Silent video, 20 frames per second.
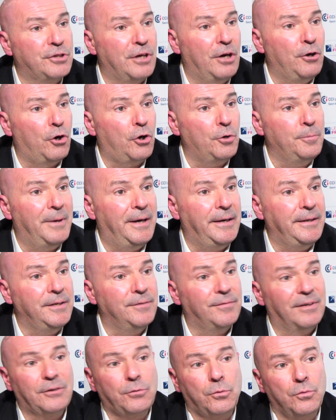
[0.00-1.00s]
chaleur humaine,
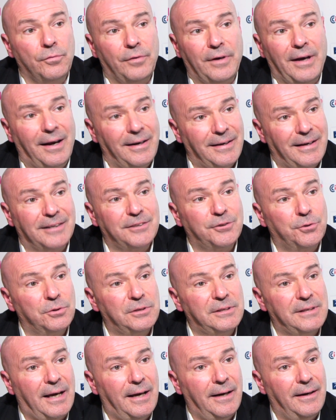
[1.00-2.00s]
il va trouver un lien
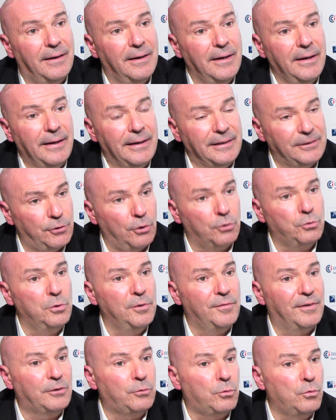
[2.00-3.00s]
social et
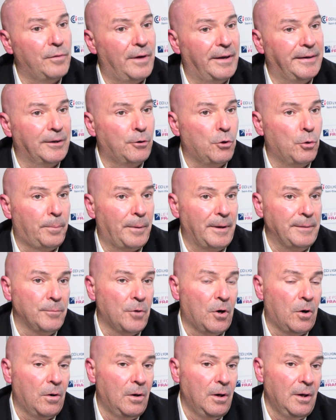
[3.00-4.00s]
surtout, il va trouver un
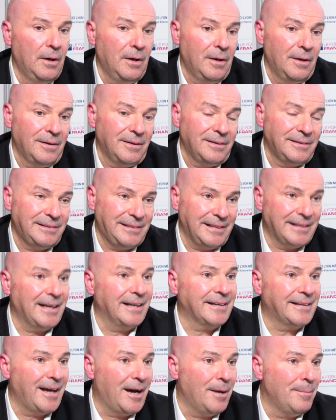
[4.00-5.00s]
accompagnement. Si
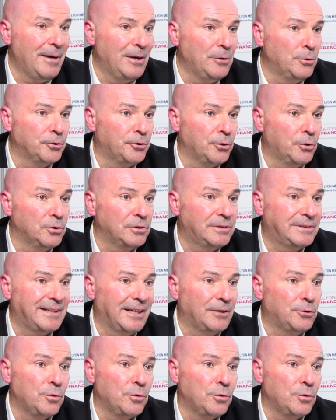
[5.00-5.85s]
quelqu'un a mal au dos, ça